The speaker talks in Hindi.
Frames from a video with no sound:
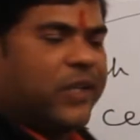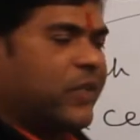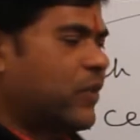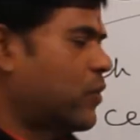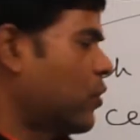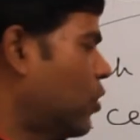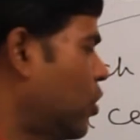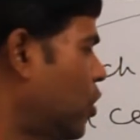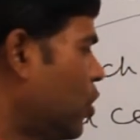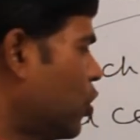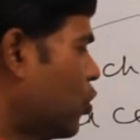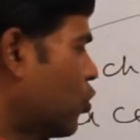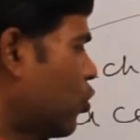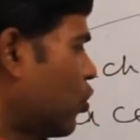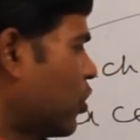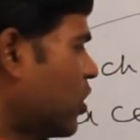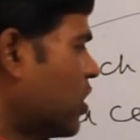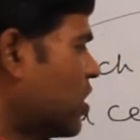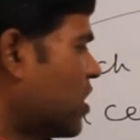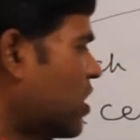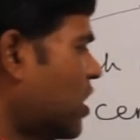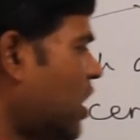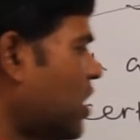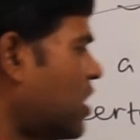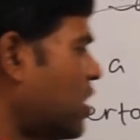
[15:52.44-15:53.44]
इज
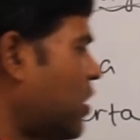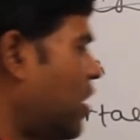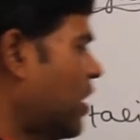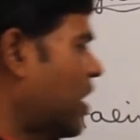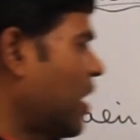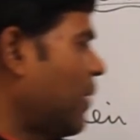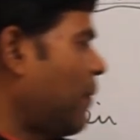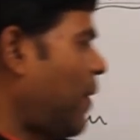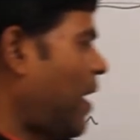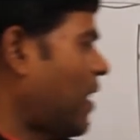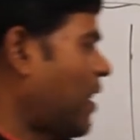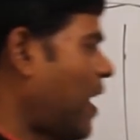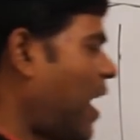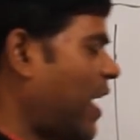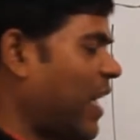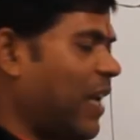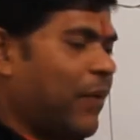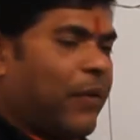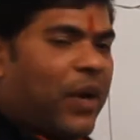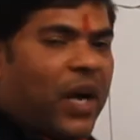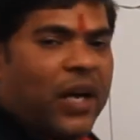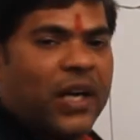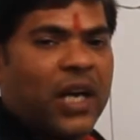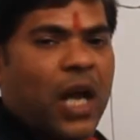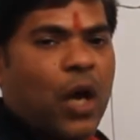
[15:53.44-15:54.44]
क्योंकि सच अ के बाद
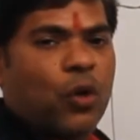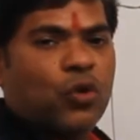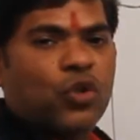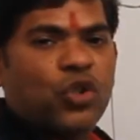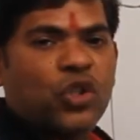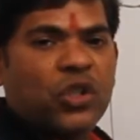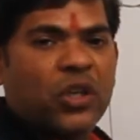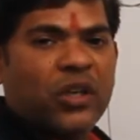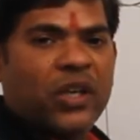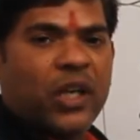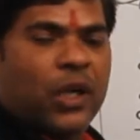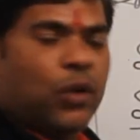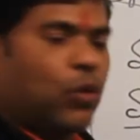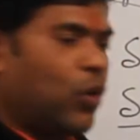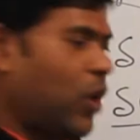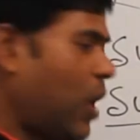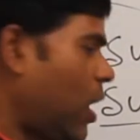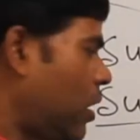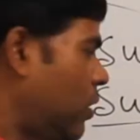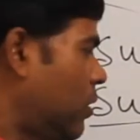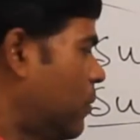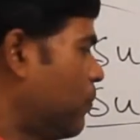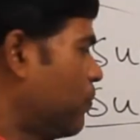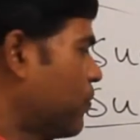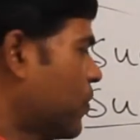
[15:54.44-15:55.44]
आने वाला नाउन सिंगुलर
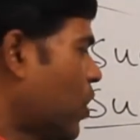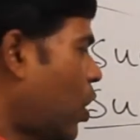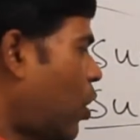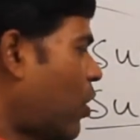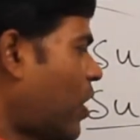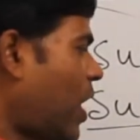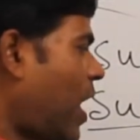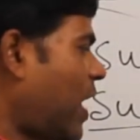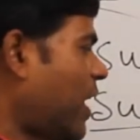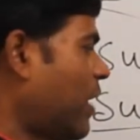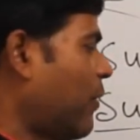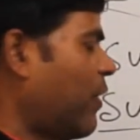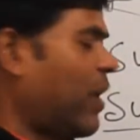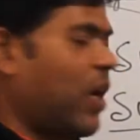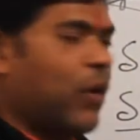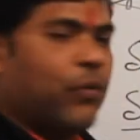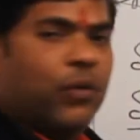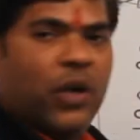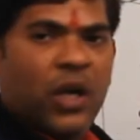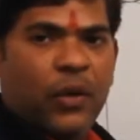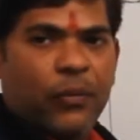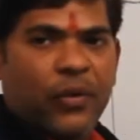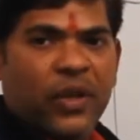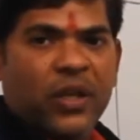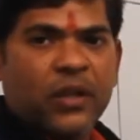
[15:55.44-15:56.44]
होगा और आने वाला
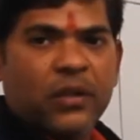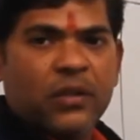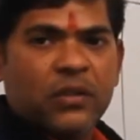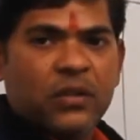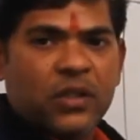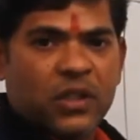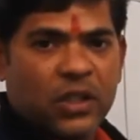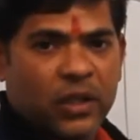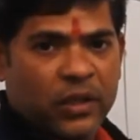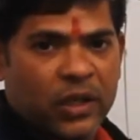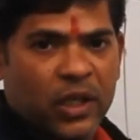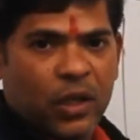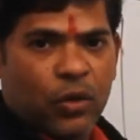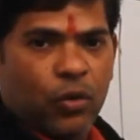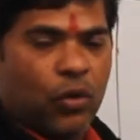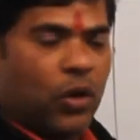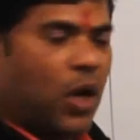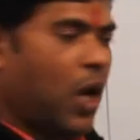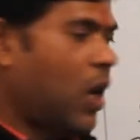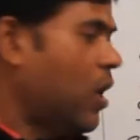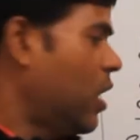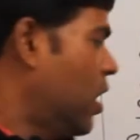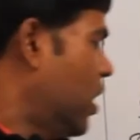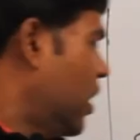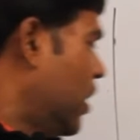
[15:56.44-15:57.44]
वर्ब भी सिंगुलर
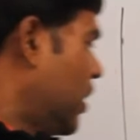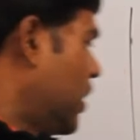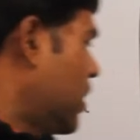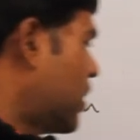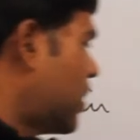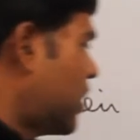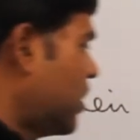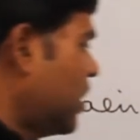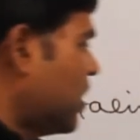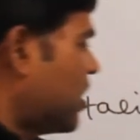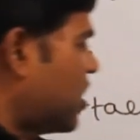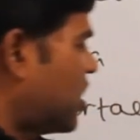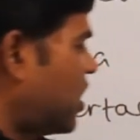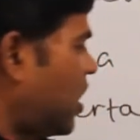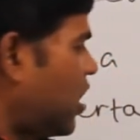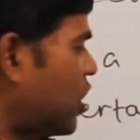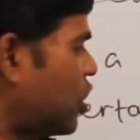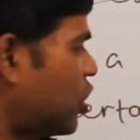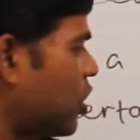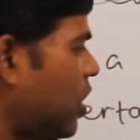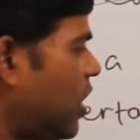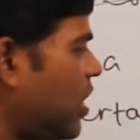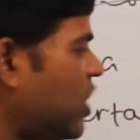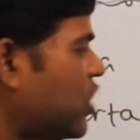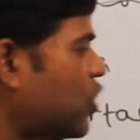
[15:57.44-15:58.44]
होगा इसलिए
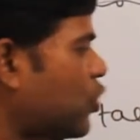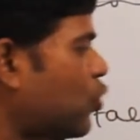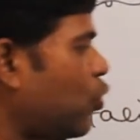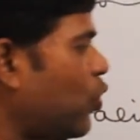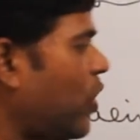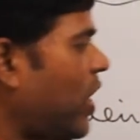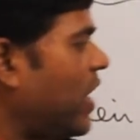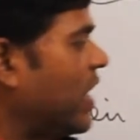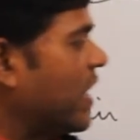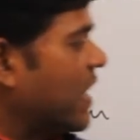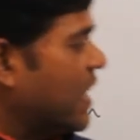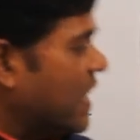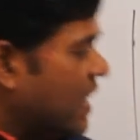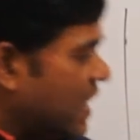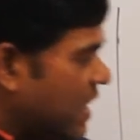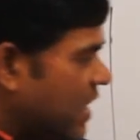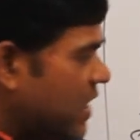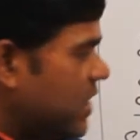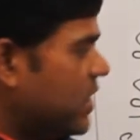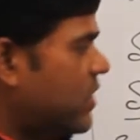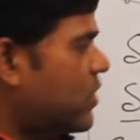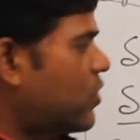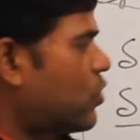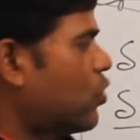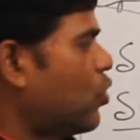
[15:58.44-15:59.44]
सच अ स्टूडेंट
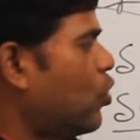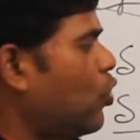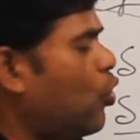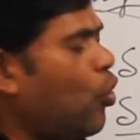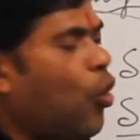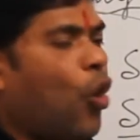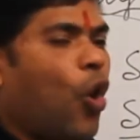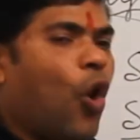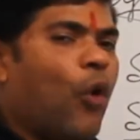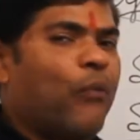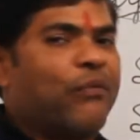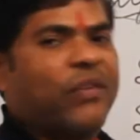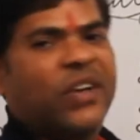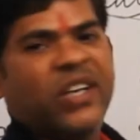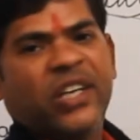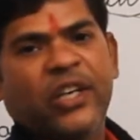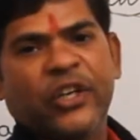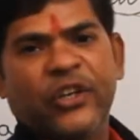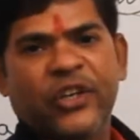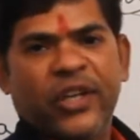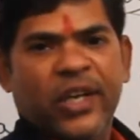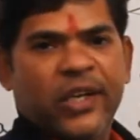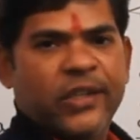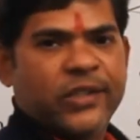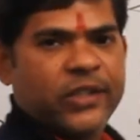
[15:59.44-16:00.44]
इज ऑफ एन
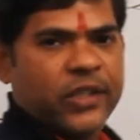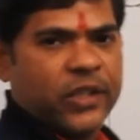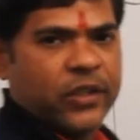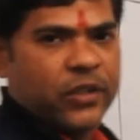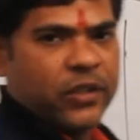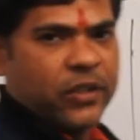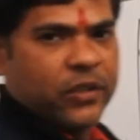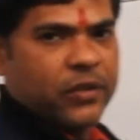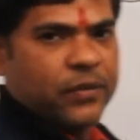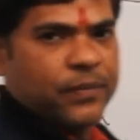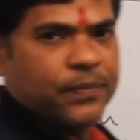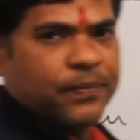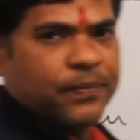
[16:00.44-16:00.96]
इंटेलिजेंट